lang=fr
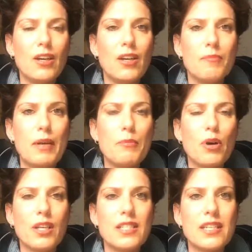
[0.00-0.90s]
Euh,
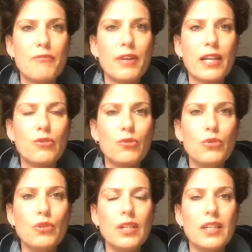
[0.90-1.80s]
maman qui sait faire
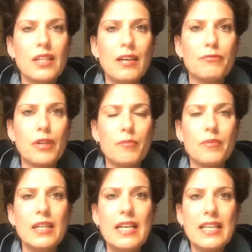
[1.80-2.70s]
tout, euh, la
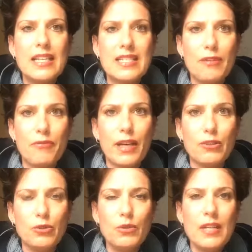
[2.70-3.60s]
femme qui sait faire
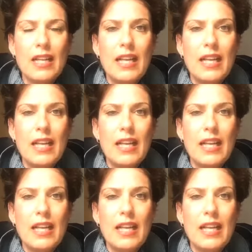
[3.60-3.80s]
tout.